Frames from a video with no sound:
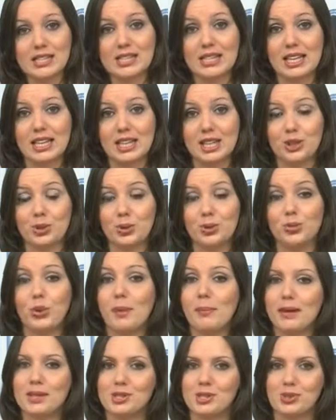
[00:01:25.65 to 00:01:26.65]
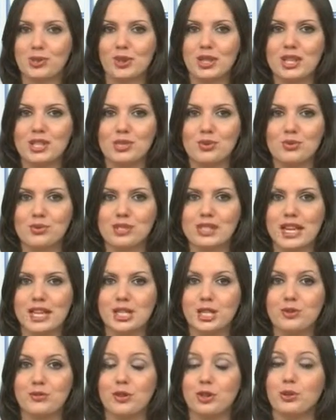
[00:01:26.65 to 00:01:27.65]
seguido do Amazonas, com
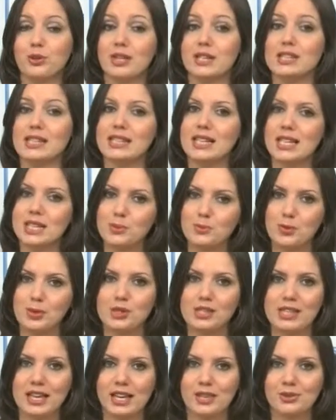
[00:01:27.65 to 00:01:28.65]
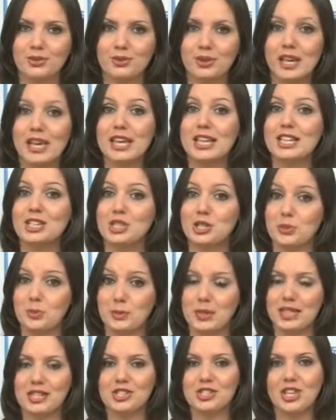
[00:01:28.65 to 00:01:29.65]
7,6%, e de
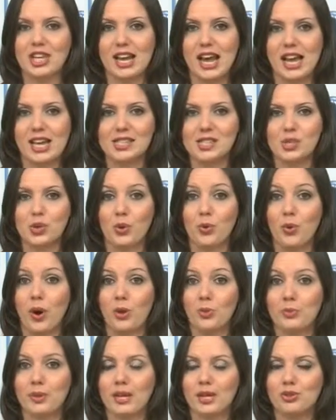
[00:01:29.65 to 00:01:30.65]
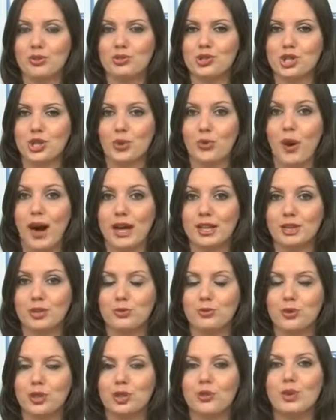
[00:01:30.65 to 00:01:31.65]
Minas Gerais, com um aumento de
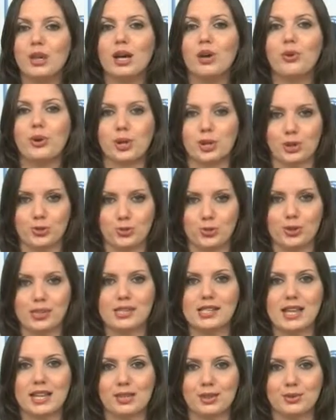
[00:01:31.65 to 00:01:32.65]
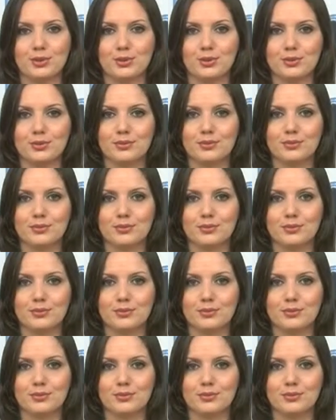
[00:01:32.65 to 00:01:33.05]
4,8%.